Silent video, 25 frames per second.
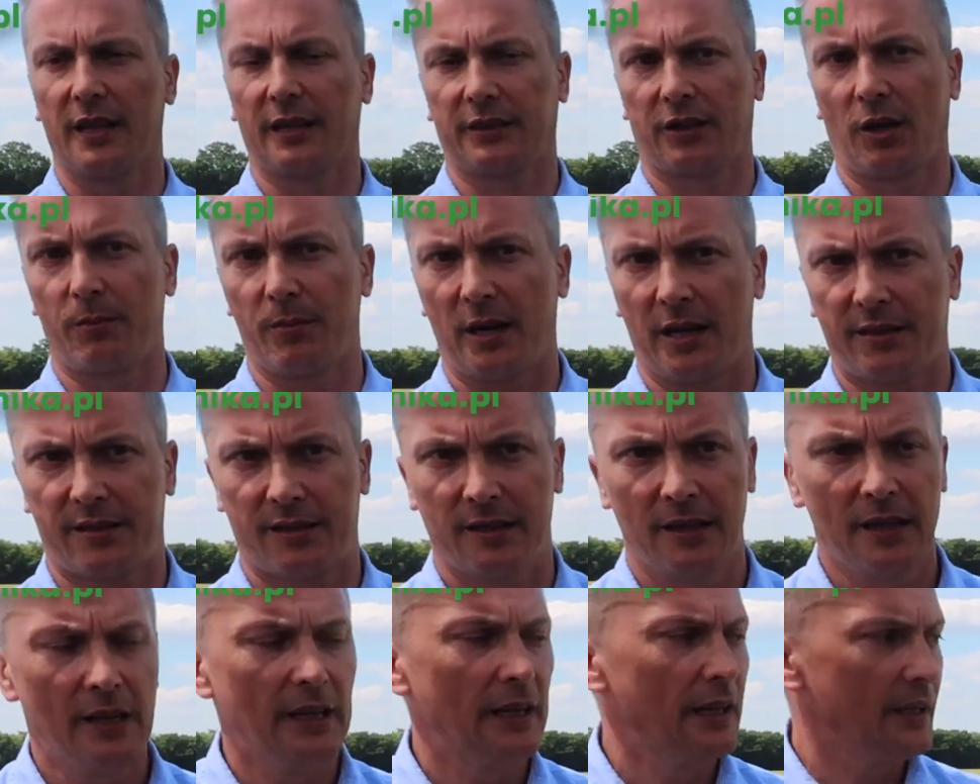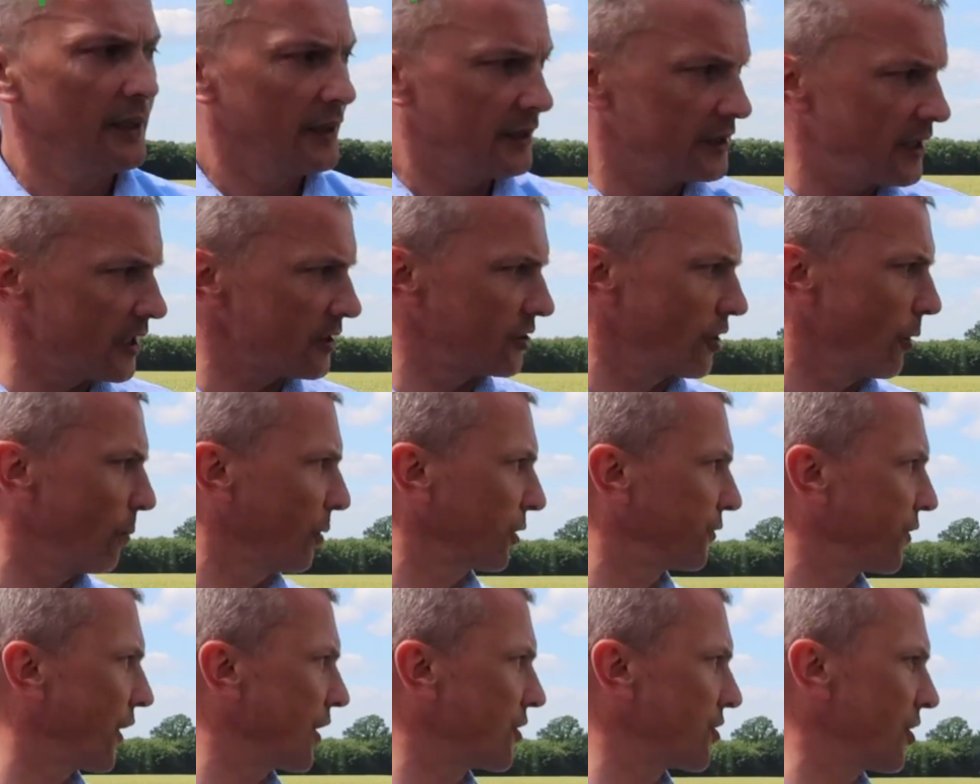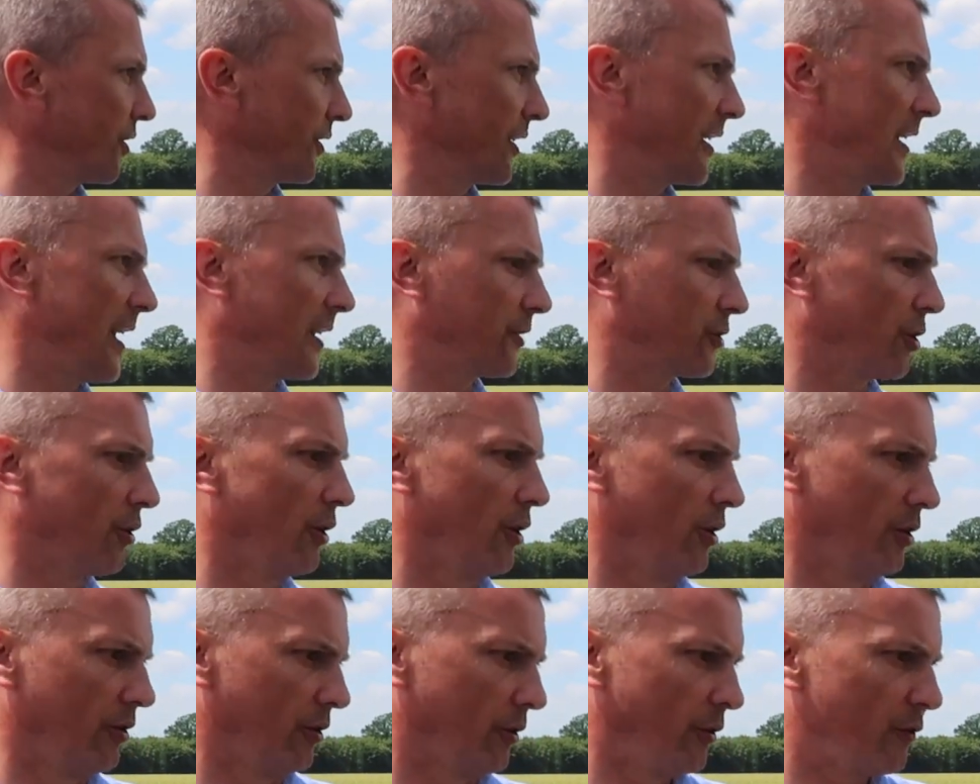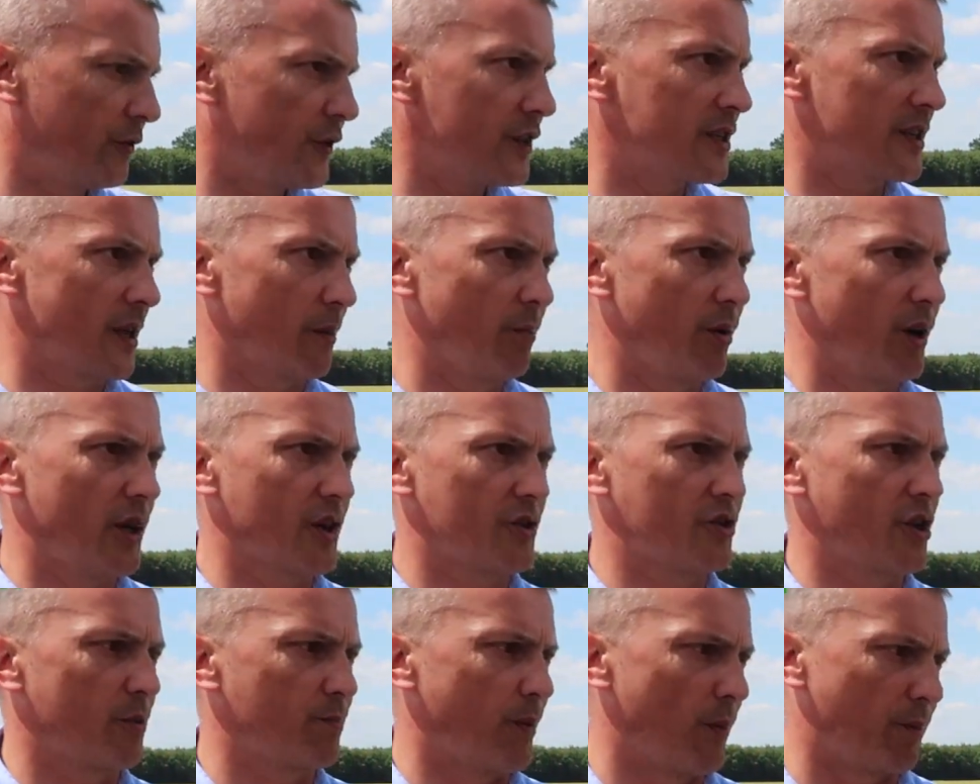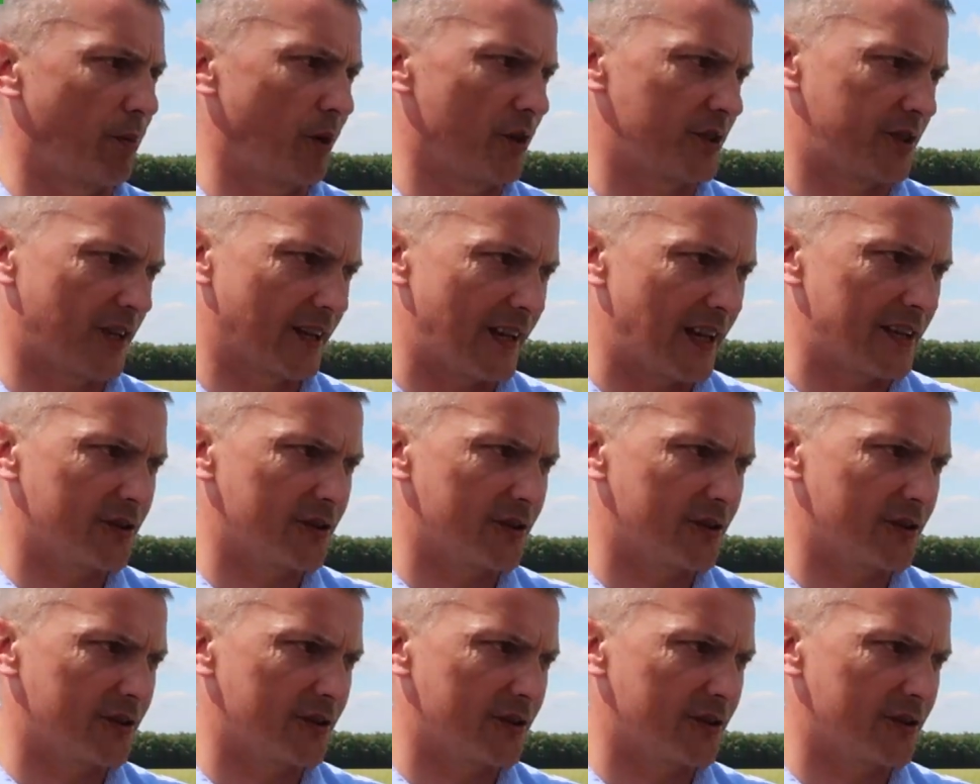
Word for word: Natomiast jest to potwierdzone, ja to widzę, bo jeżdżę po Polsce.